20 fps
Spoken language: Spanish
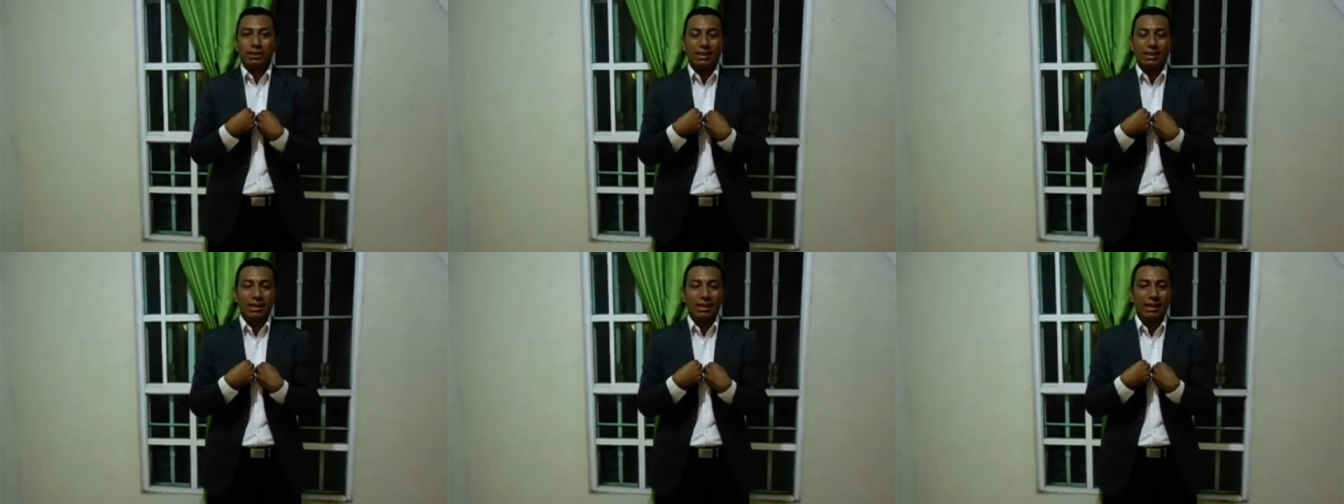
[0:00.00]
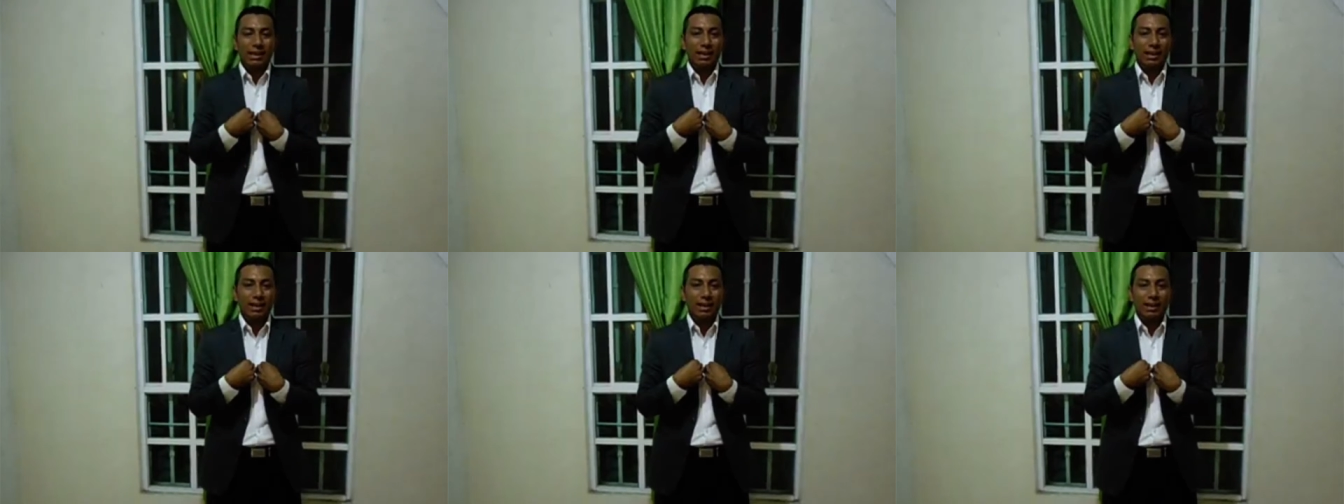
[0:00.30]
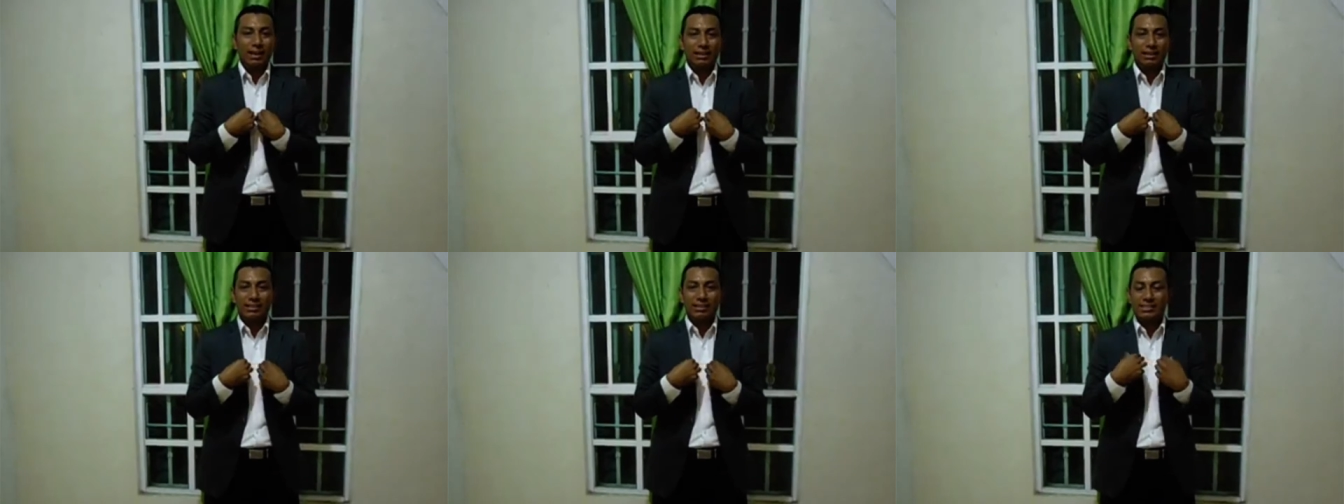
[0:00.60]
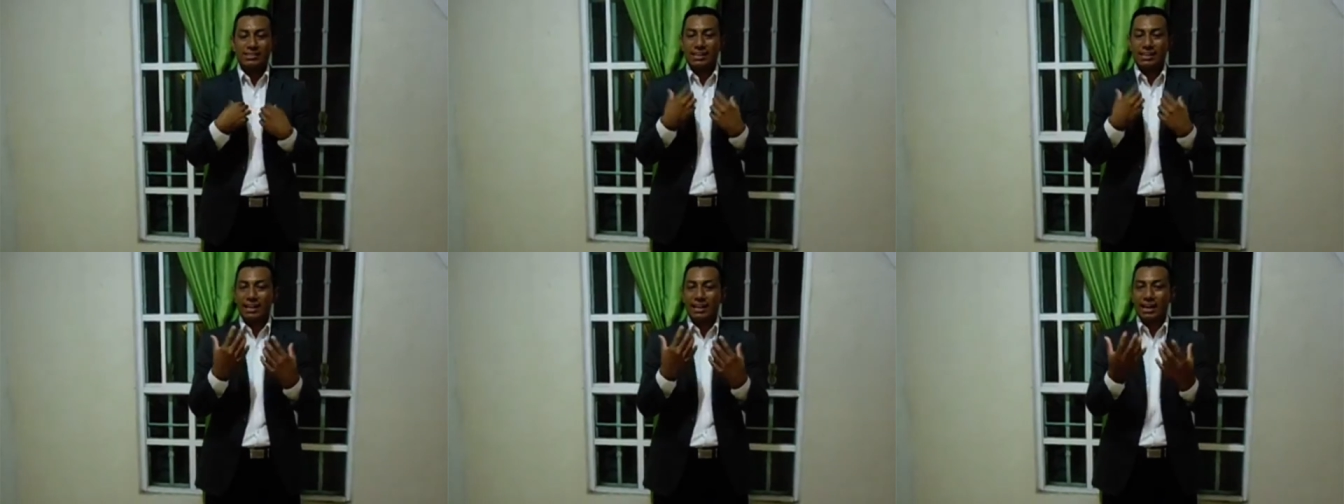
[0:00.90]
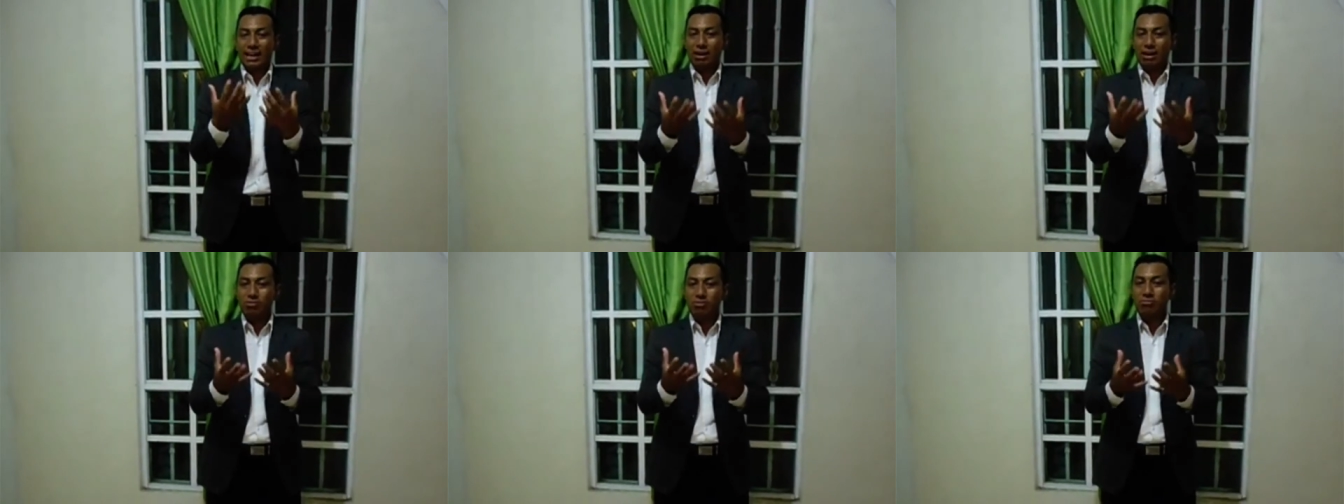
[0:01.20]
que se
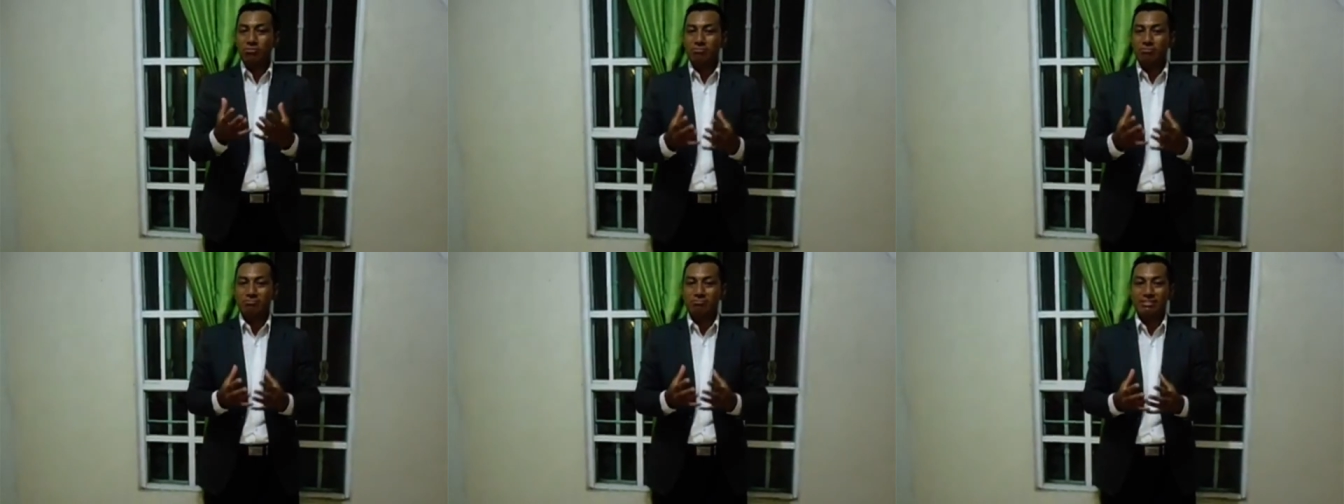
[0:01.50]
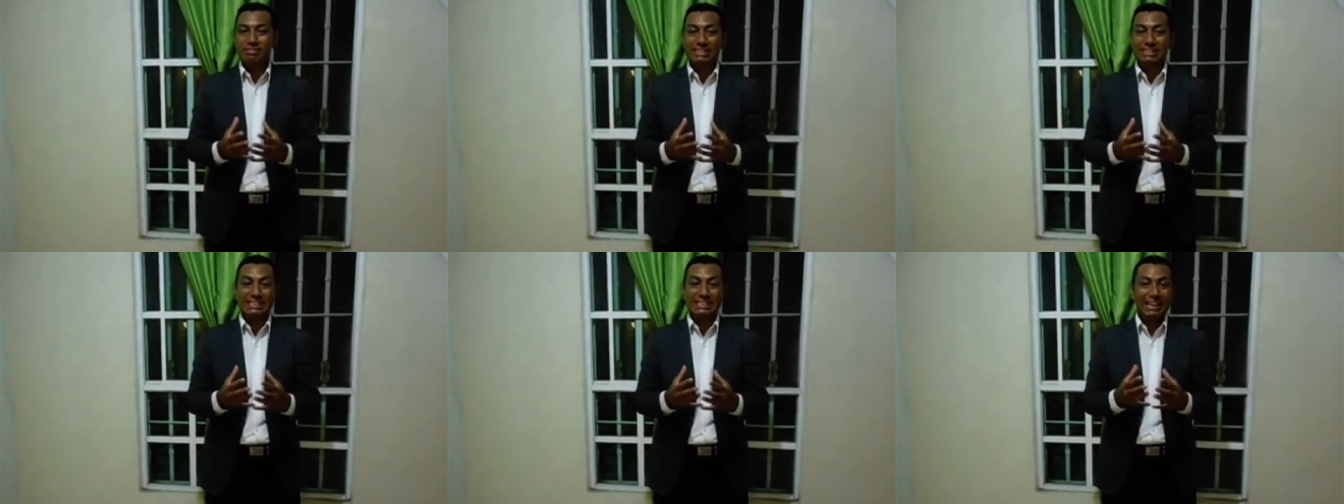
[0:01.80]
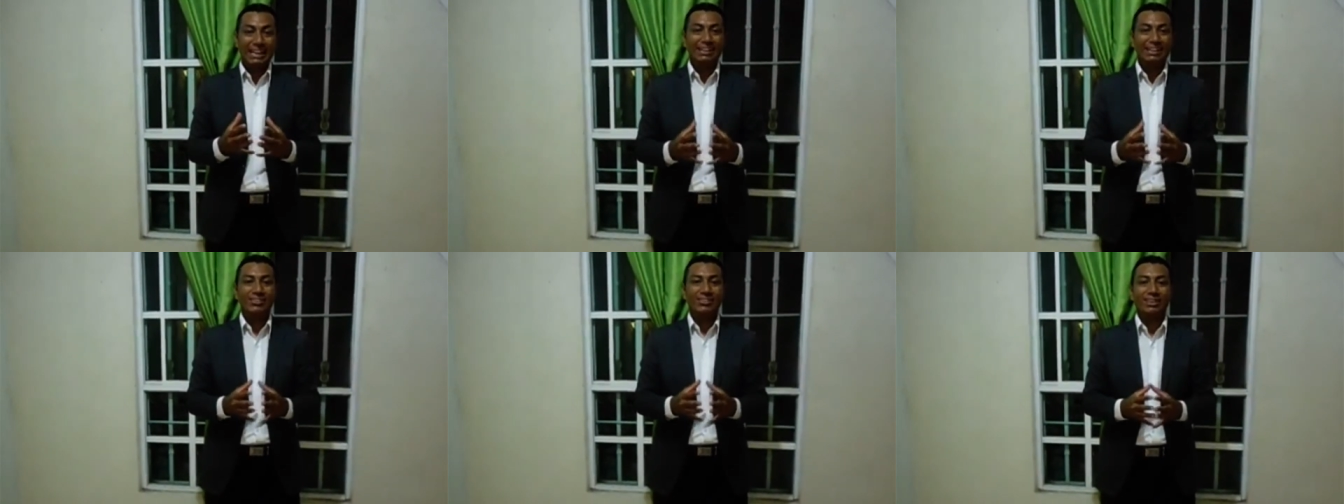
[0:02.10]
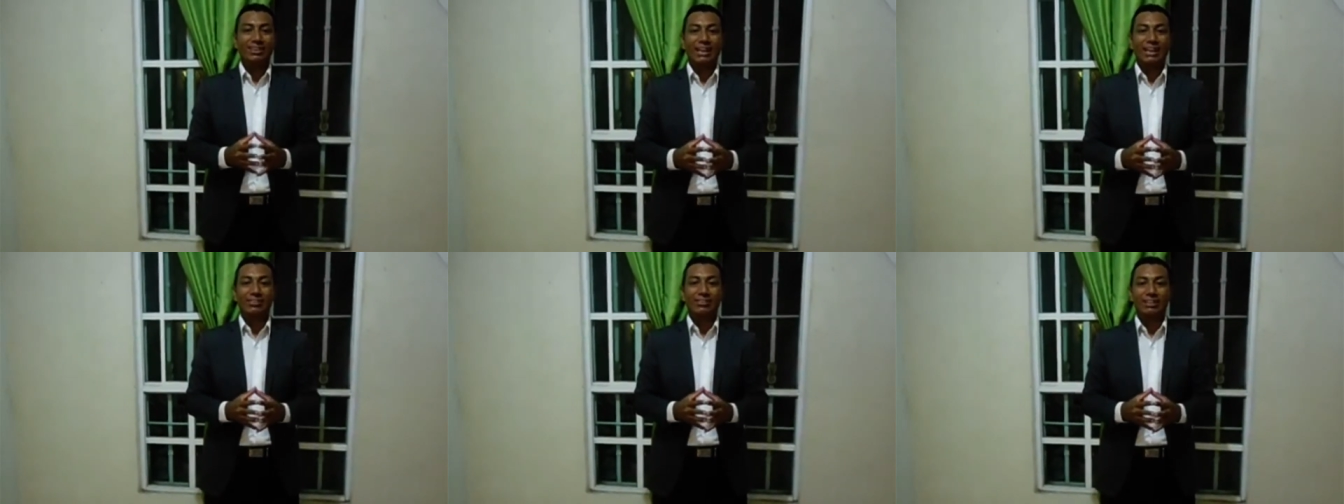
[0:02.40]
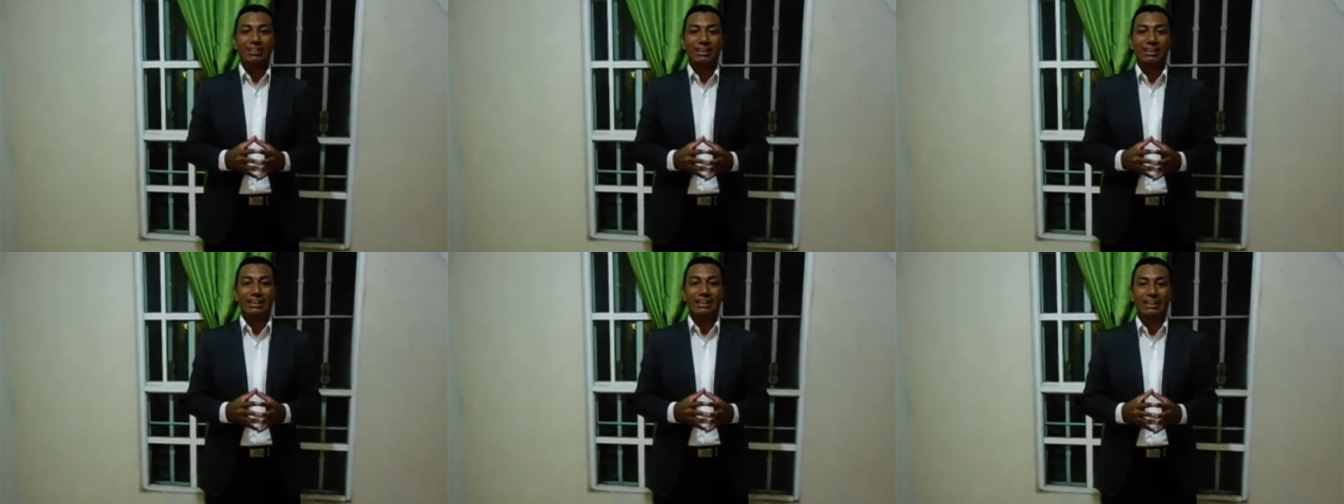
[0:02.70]
crea un cierto
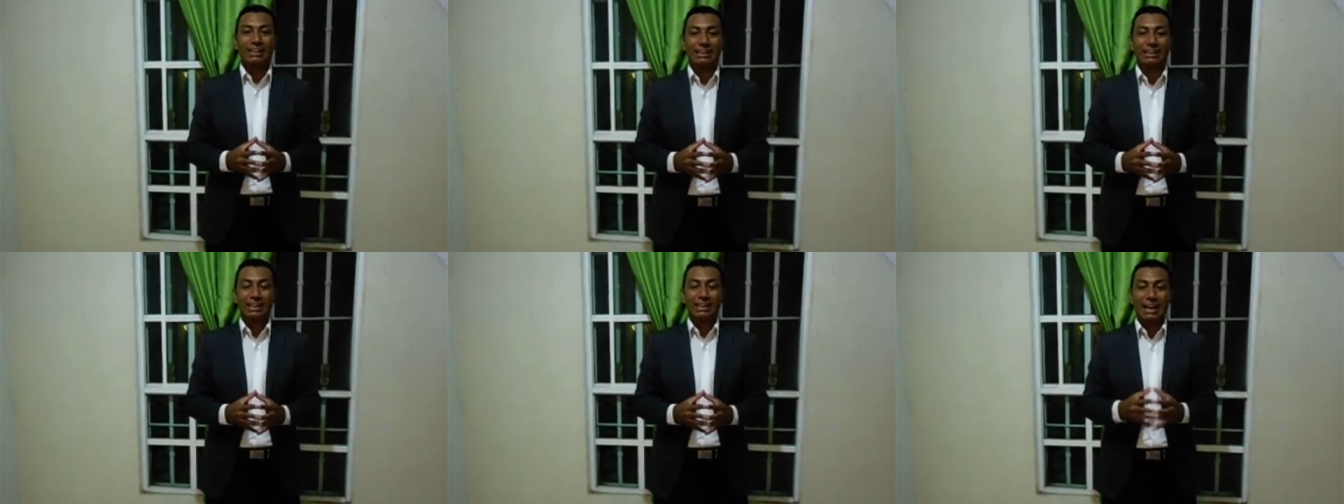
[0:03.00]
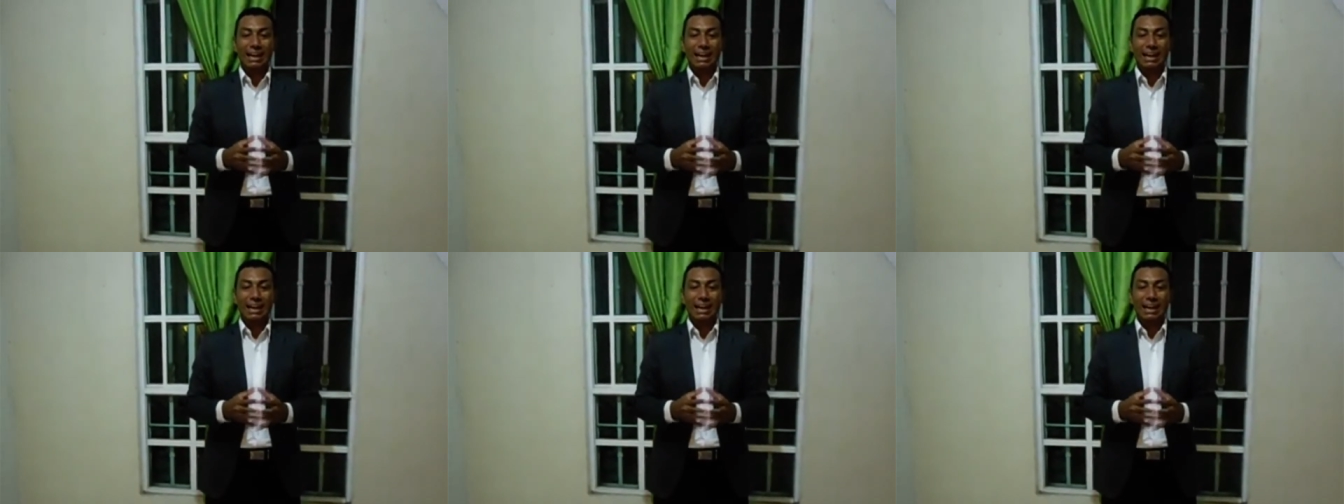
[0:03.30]
grado de